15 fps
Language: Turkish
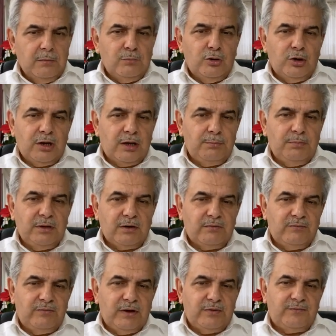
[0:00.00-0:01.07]
böyle bir
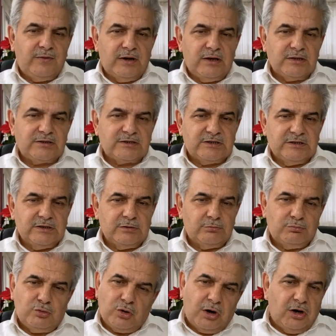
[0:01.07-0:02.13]
vefası
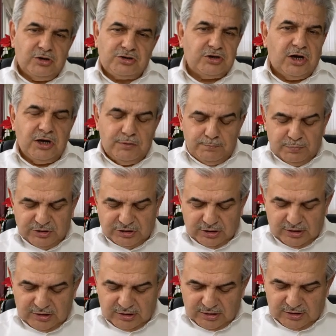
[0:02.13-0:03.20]
bu acayip bir
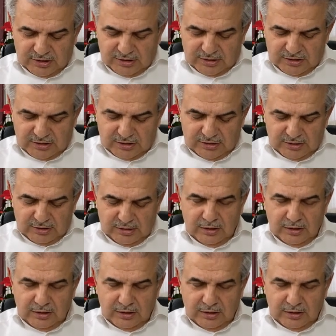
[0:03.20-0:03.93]
şeydir yani.